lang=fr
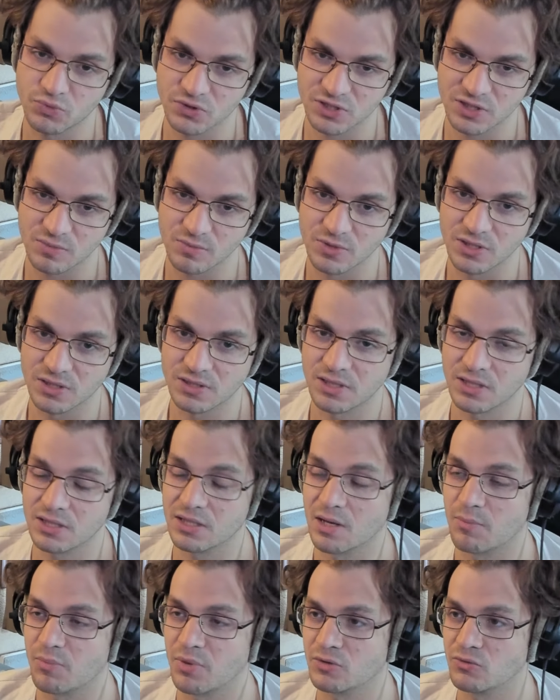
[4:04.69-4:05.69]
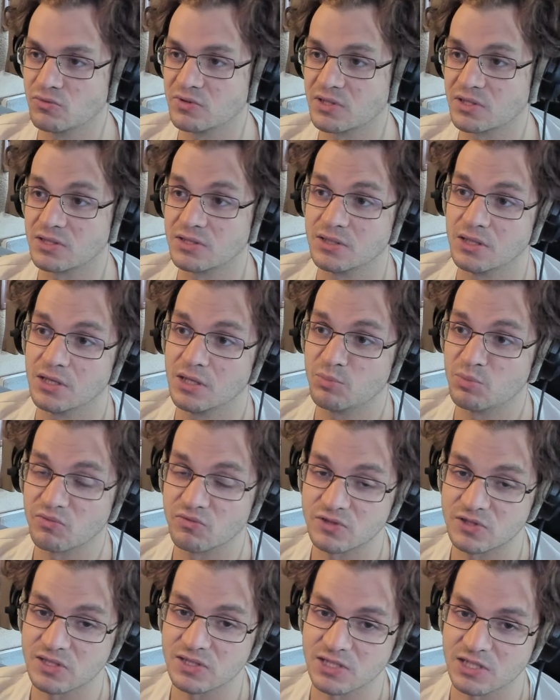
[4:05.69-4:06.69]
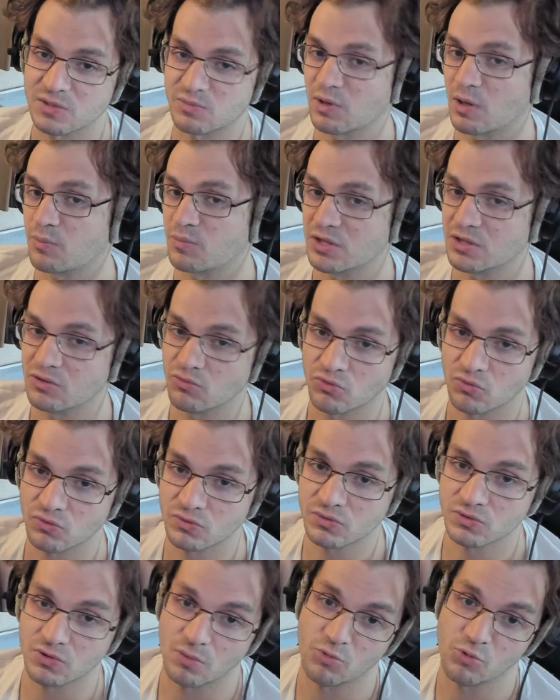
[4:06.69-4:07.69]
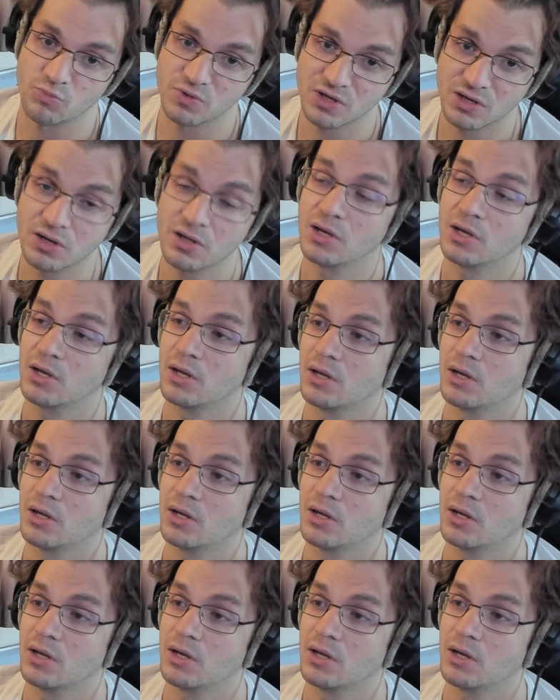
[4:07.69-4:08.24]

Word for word: possibilités il y a plein d'autres idées ils peuvent aussi s'inspirer peut-être de trucs sur mobile